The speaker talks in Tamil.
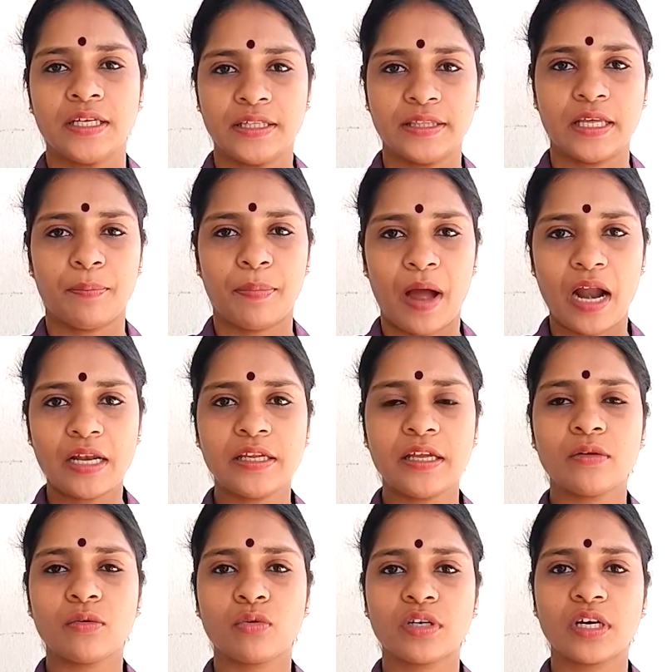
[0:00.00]
இந்த
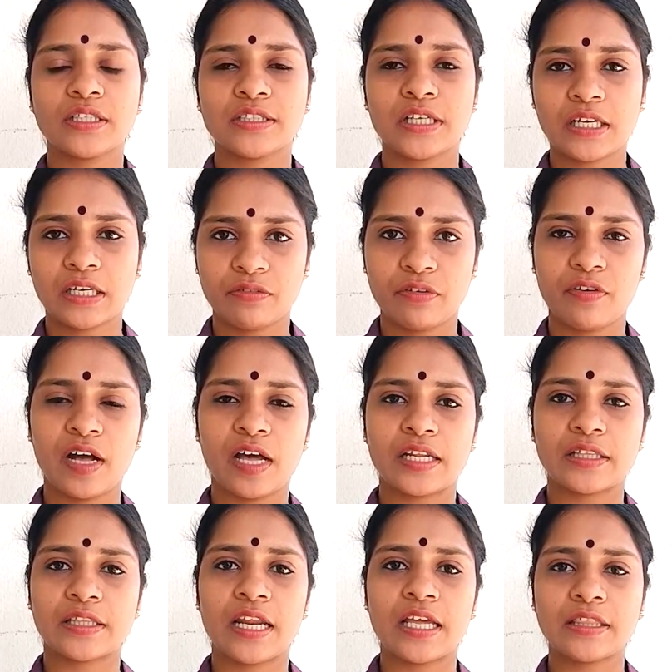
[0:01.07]
பாலியல் குற்றச்சாட்டு
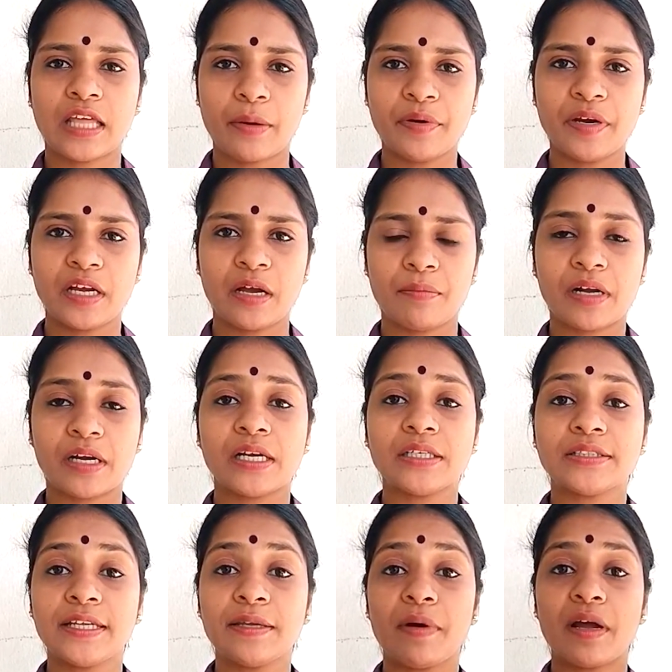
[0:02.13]
விவகாரத்துல தமிழக மக்கள்
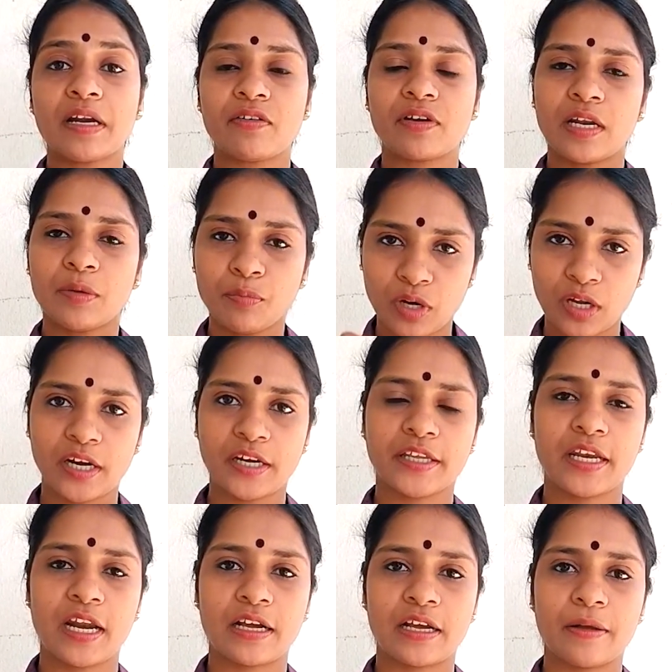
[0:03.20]
சீமான் அவர்களை
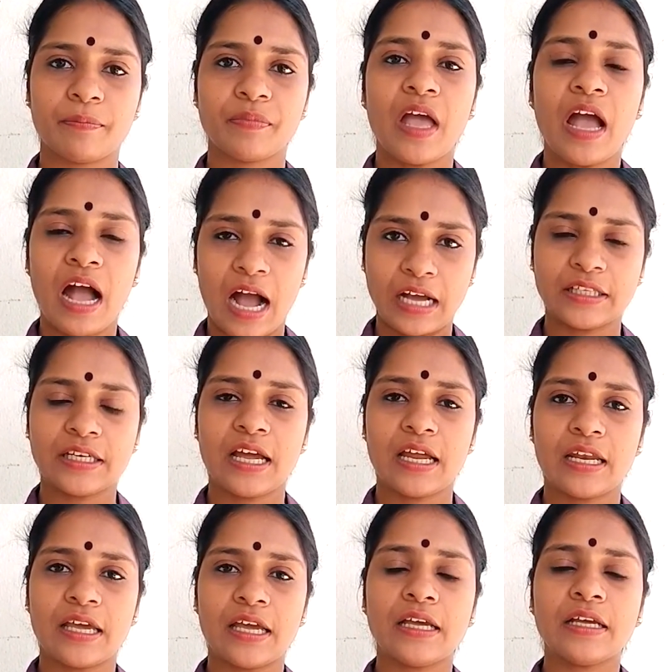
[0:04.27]
புறக்கணிக்கிறாங்க
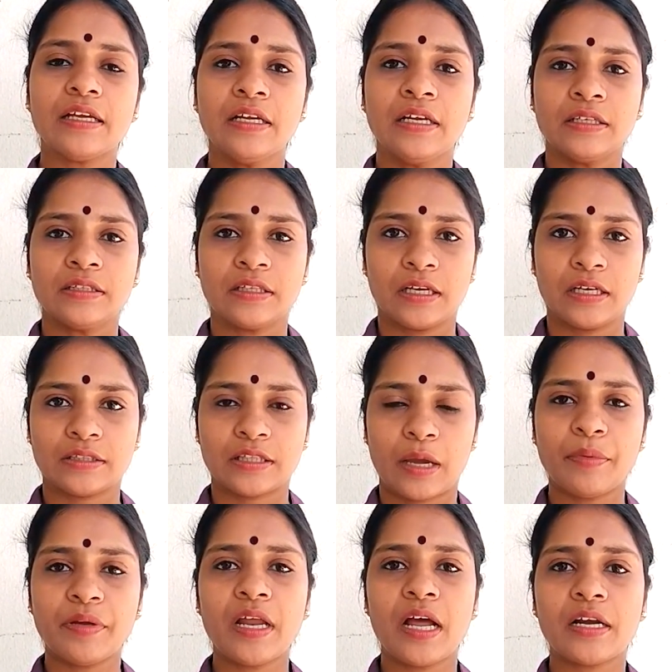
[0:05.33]
அதனால
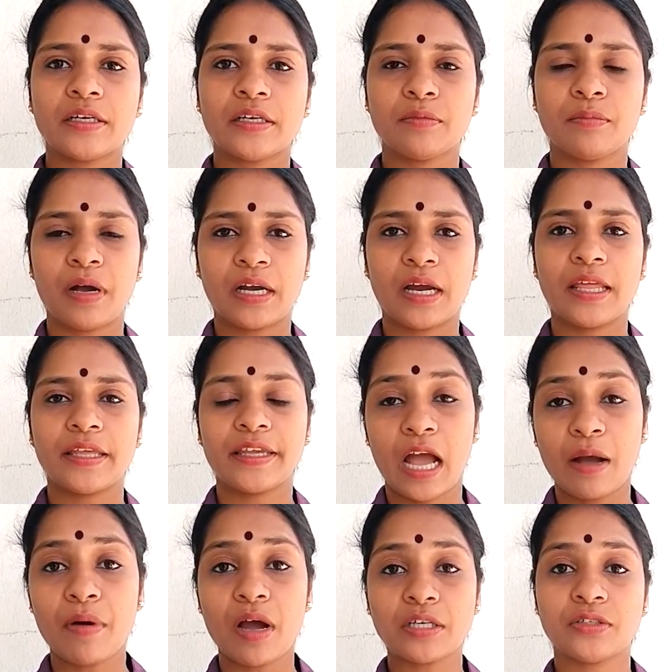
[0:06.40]
தமிழ்நாட்டு மக்களை
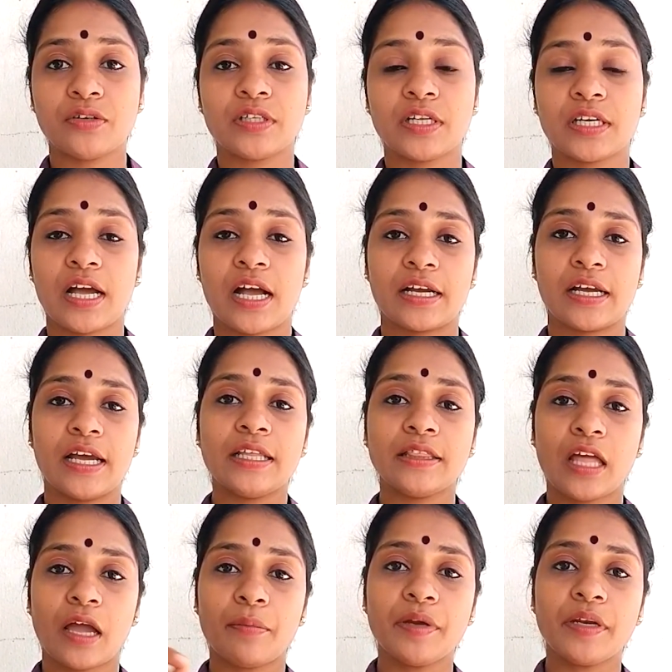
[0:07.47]
ஏமாற்றுவதற்காக
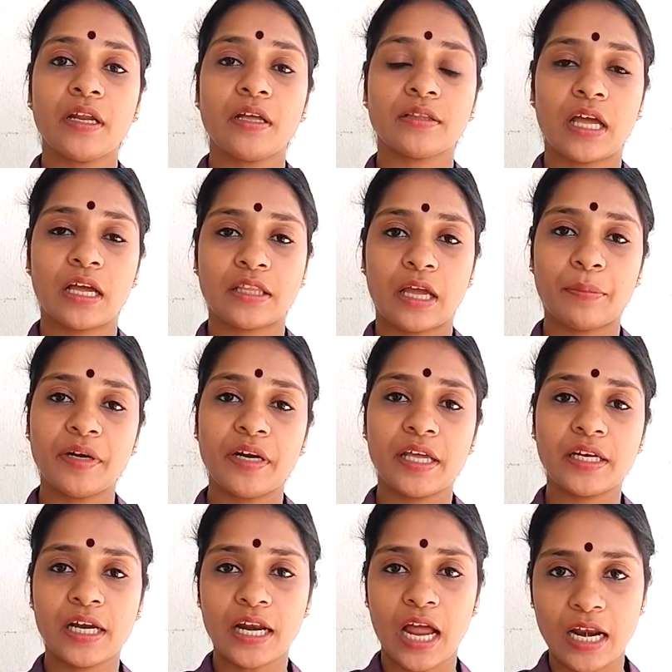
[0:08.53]
தமிழ்
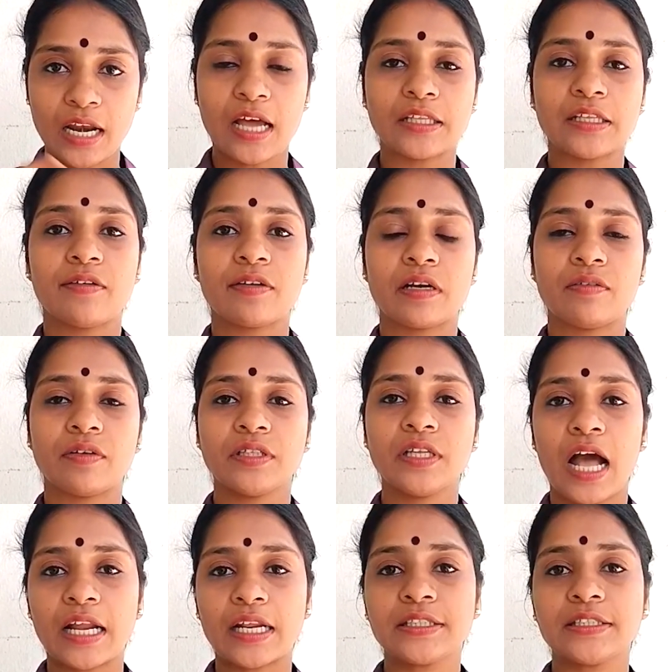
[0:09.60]
தமிழர்கள் அல்லாதவர்கள் வந்து
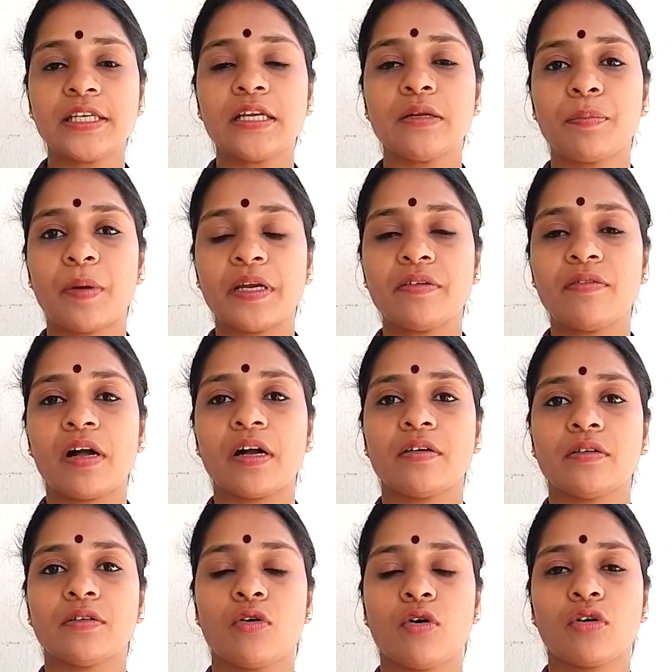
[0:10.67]
அரசியல் பழி
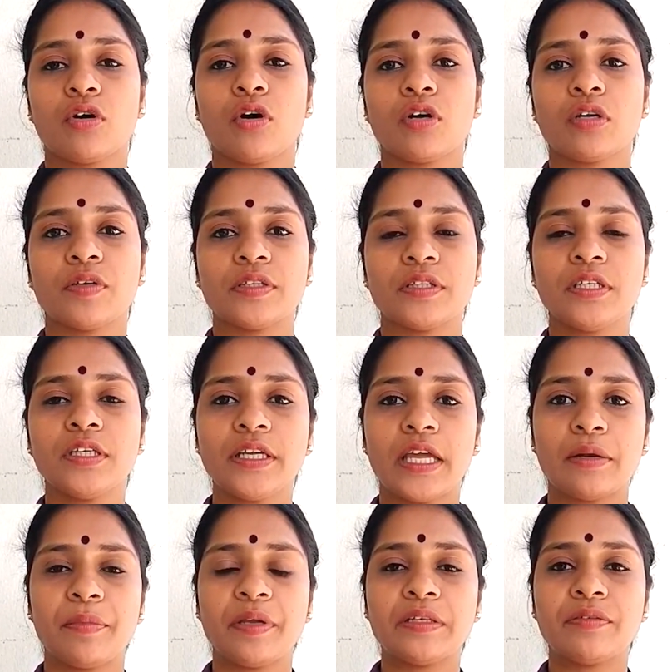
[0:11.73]
வாங்க நோக்கோடு வந்து
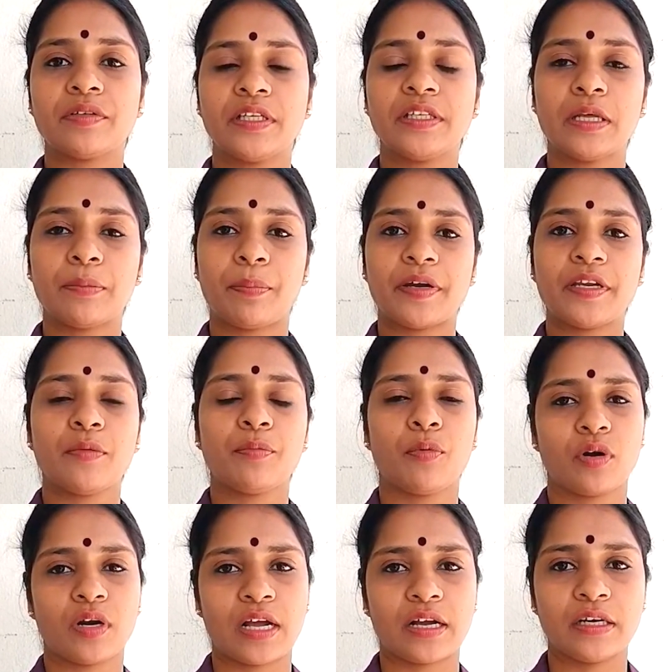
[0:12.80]
என் மீது வந்து இந்த பழியை
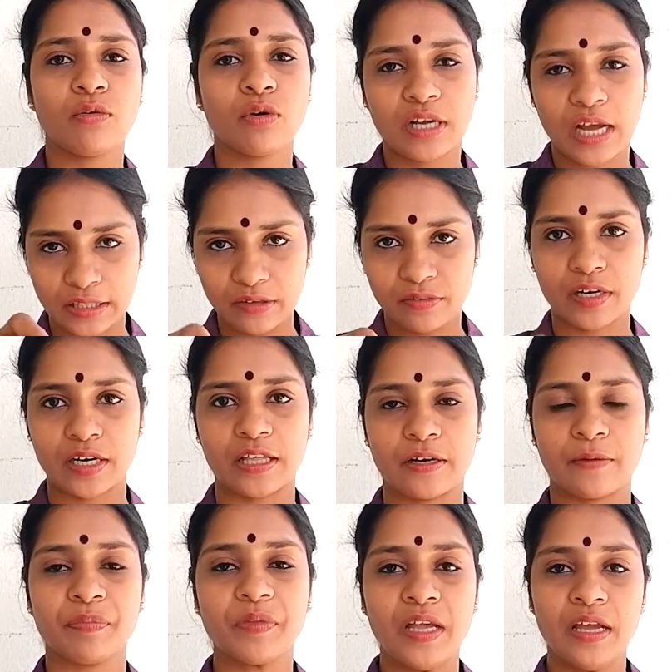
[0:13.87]
போடுறாங்கன்னு ஒரு கதை விடுறாரு
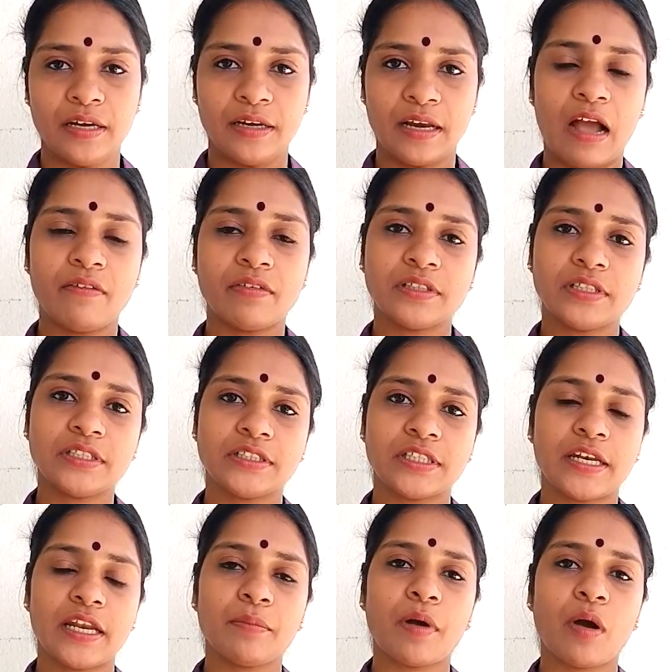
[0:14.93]
நான் வந்து
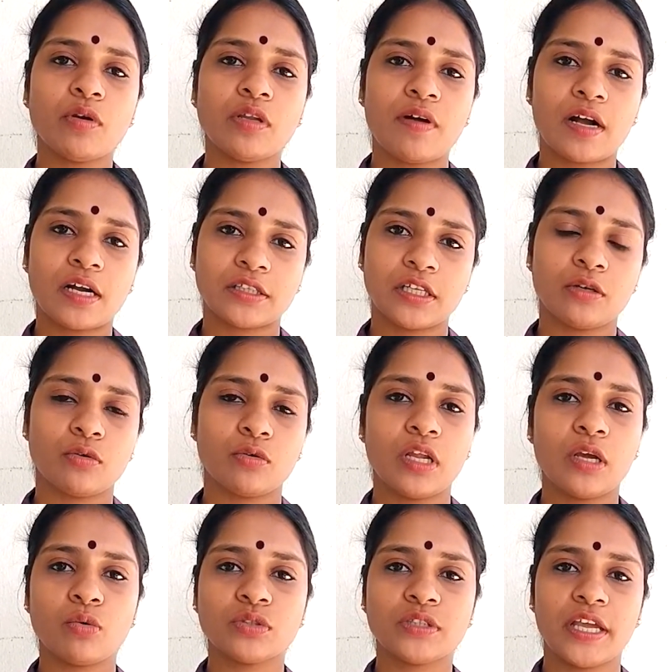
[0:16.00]
சென்னை மௌலிவாக்கத்தில் உள்ள
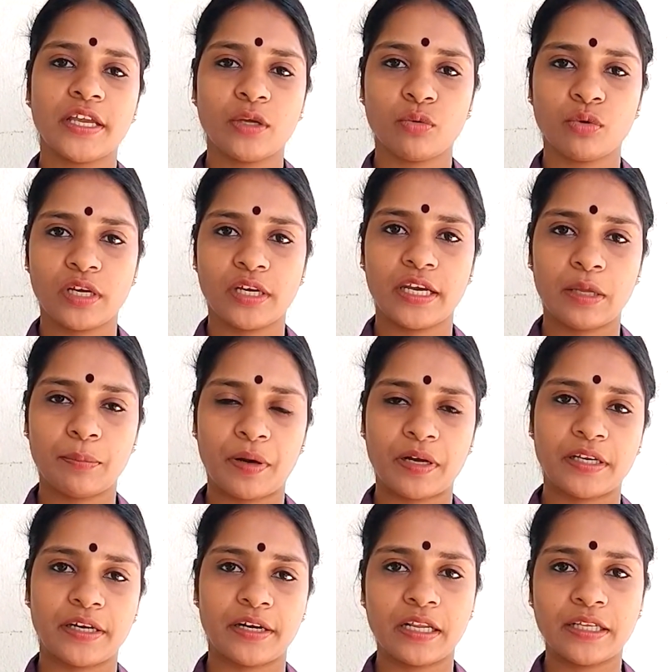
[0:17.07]
உசைனி உயர்நிலை
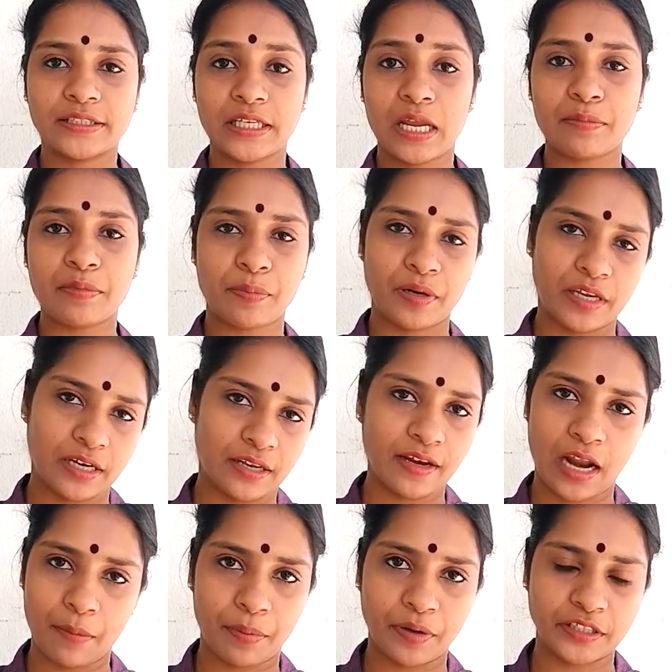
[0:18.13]
பள்ளின்ற இஸ்லாமிய பள்ளியில் தான்
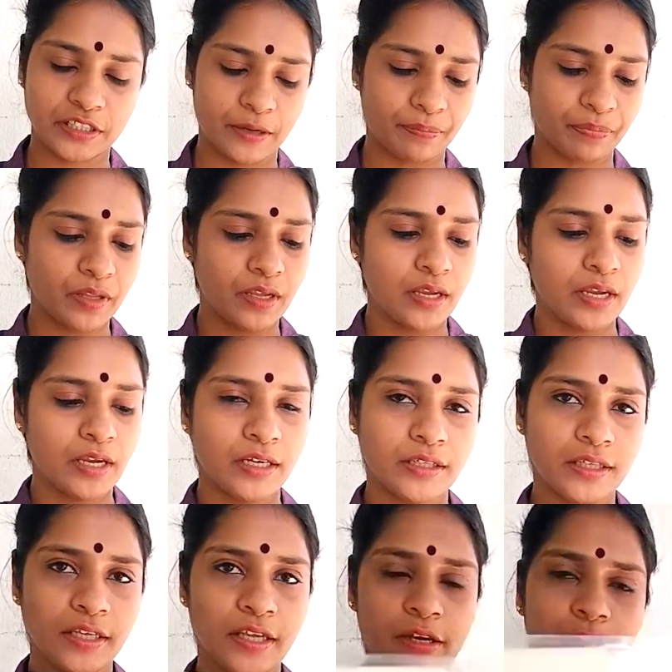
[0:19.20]
நான் படித்தேன்
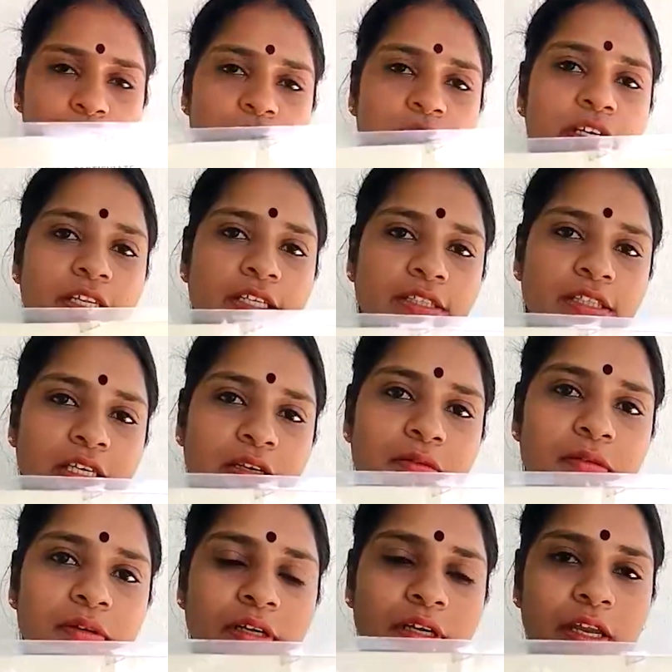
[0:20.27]
இது என்னுடைய டிசி
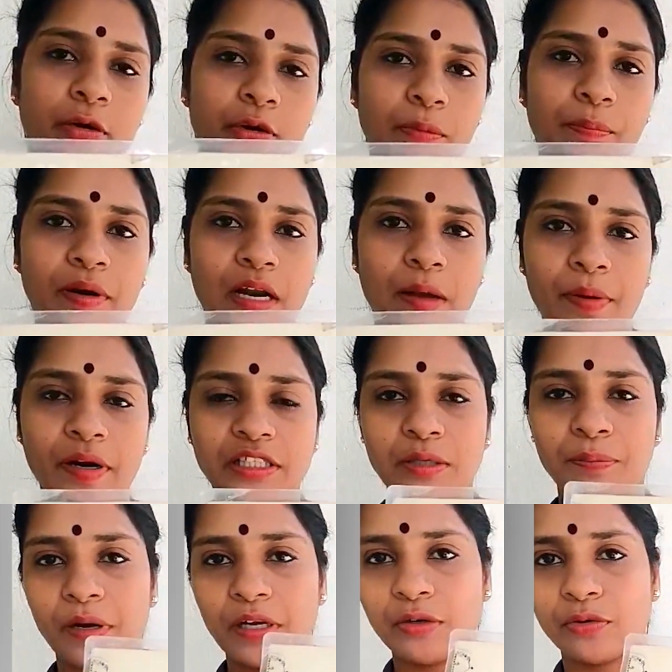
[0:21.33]
என்னுடைய நான் படித்த
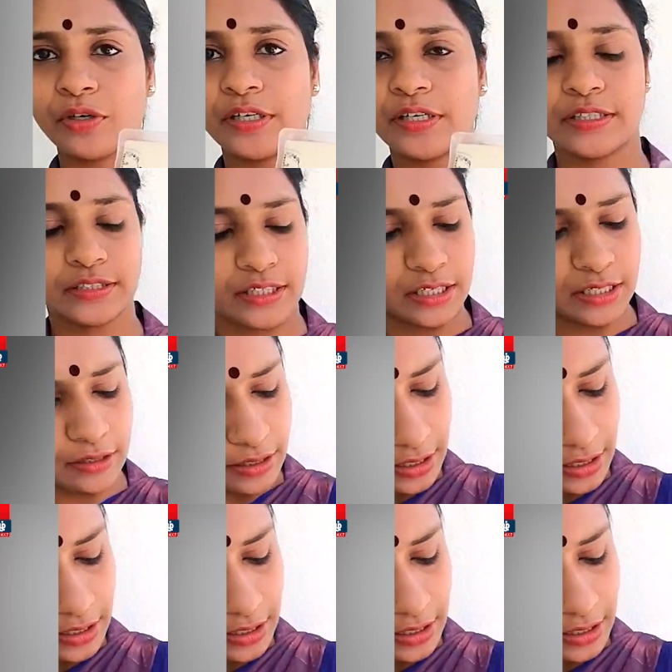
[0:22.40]
பள்ளியுடைய டிசி